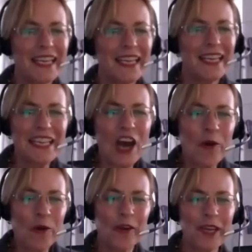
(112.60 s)

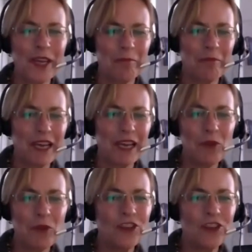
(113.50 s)
Genau. Mein
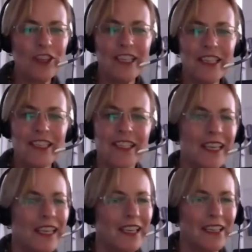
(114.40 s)
Motto ist
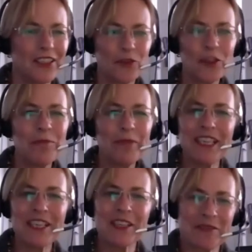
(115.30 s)

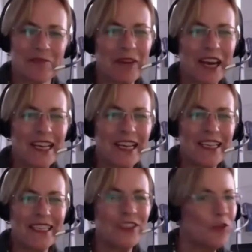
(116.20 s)
Durchblick
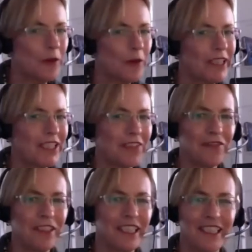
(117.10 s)
behalten, Überblick
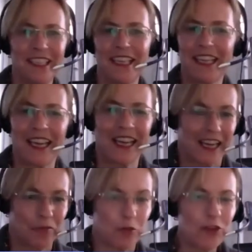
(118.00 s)
gewinnen,
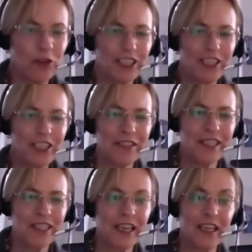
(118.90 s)
produktiv
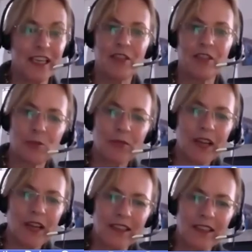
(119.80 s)
sein mit
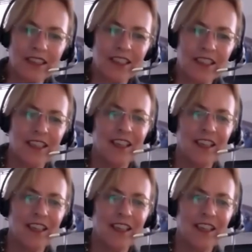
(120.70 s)
Spaß.